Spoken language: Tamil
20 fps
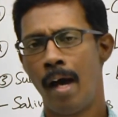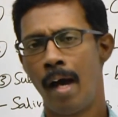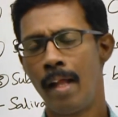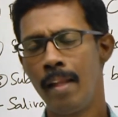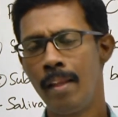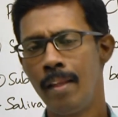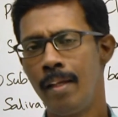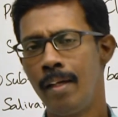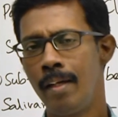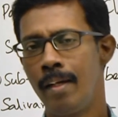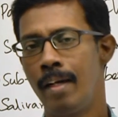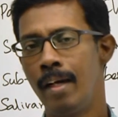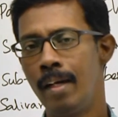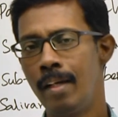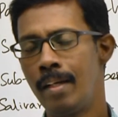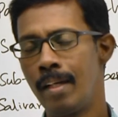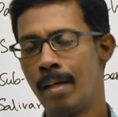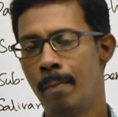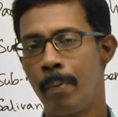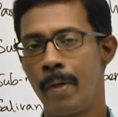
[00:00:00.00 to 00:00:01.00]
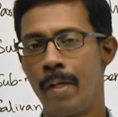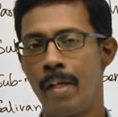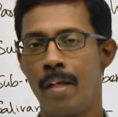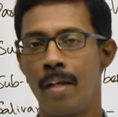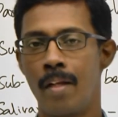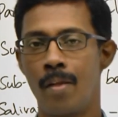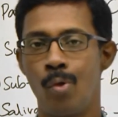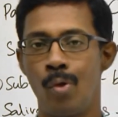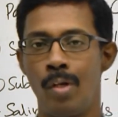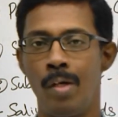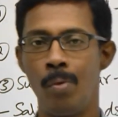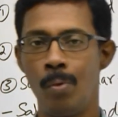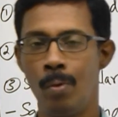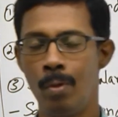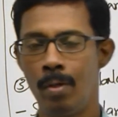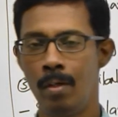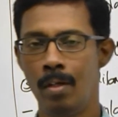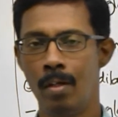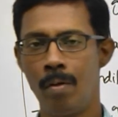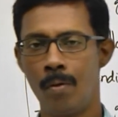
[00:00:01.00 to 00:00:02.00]
அந்த கட் அப்படிங்கிறதோட
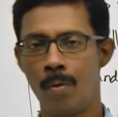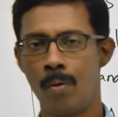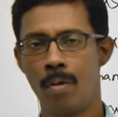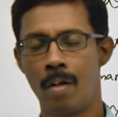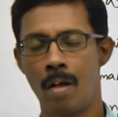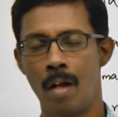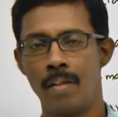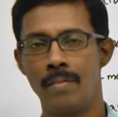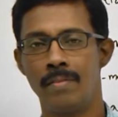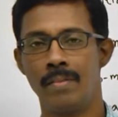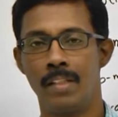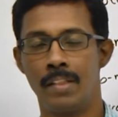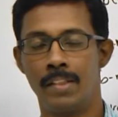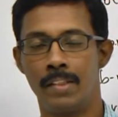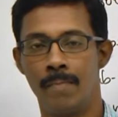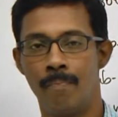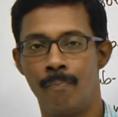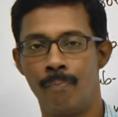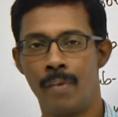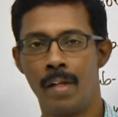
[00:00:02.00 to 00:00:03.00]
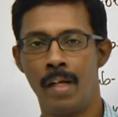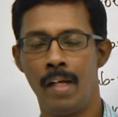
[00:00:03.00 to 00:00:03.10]
ஒரு ஒரு கிராஸ் செக்ஷன்